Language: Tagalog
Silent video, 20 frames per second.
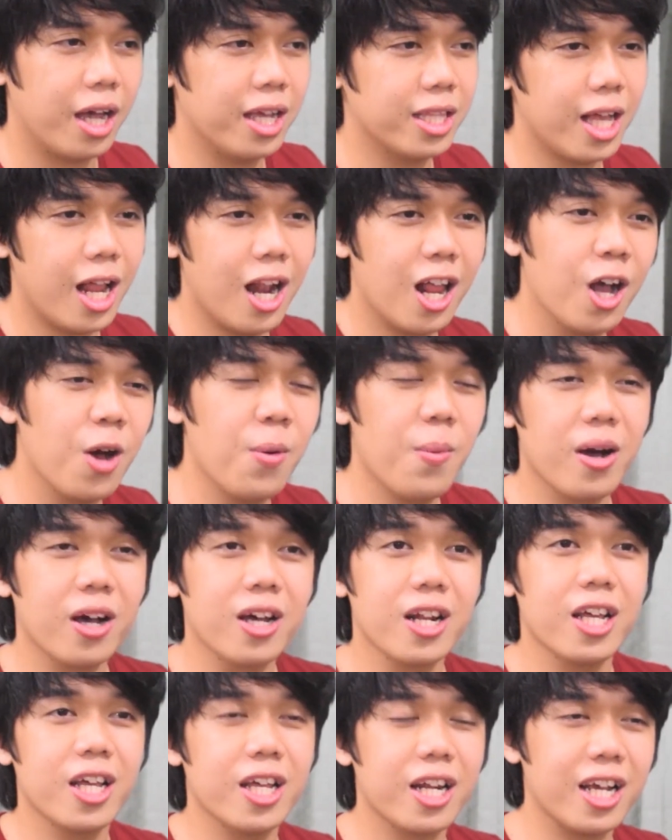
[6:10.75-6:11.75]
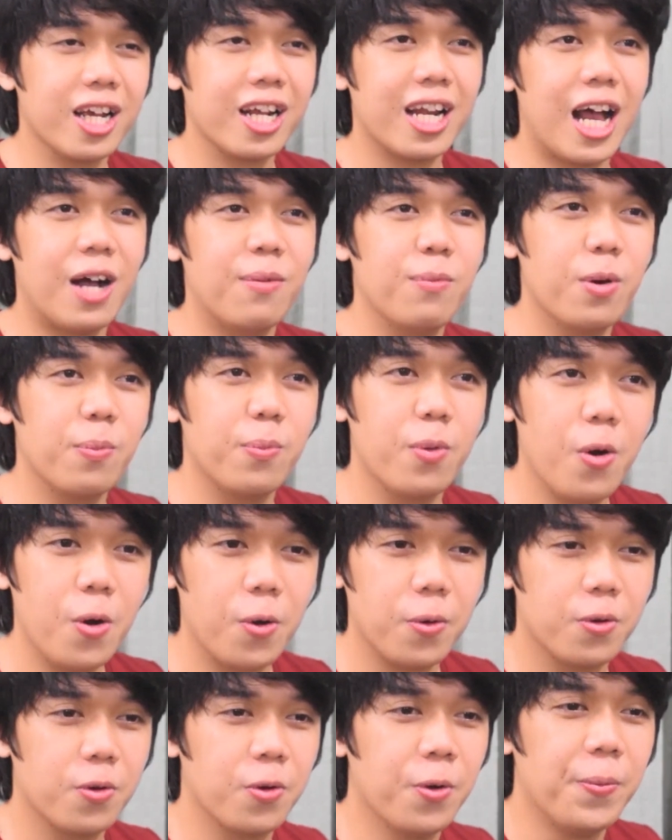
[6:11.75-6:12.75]
Ay talaga magre-reklamo po
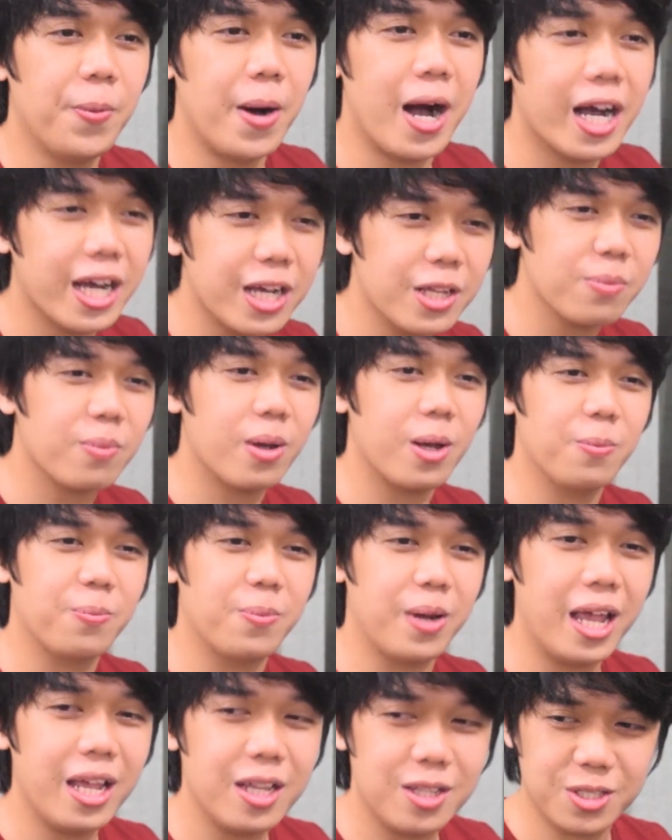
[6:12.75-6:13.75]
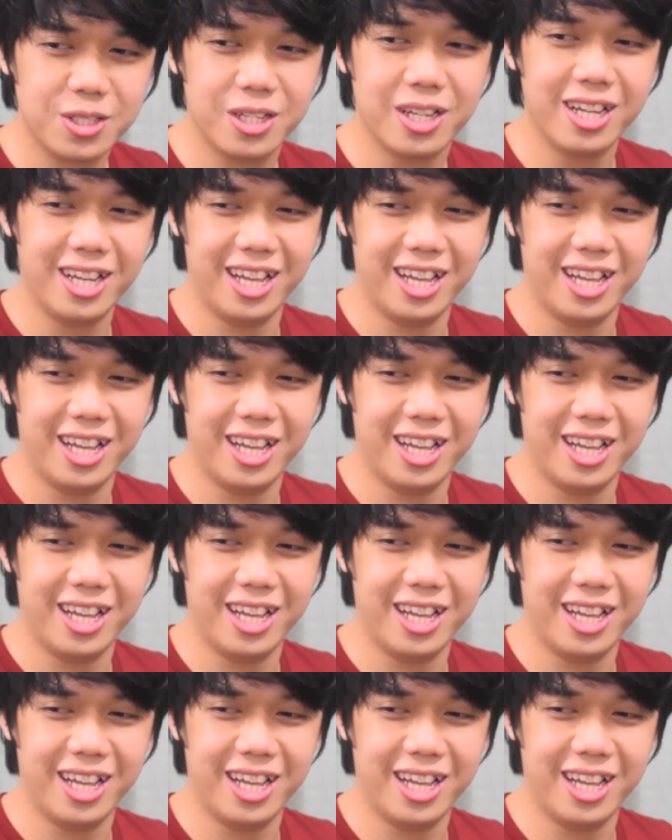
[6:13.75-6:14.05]
o bakit may plates?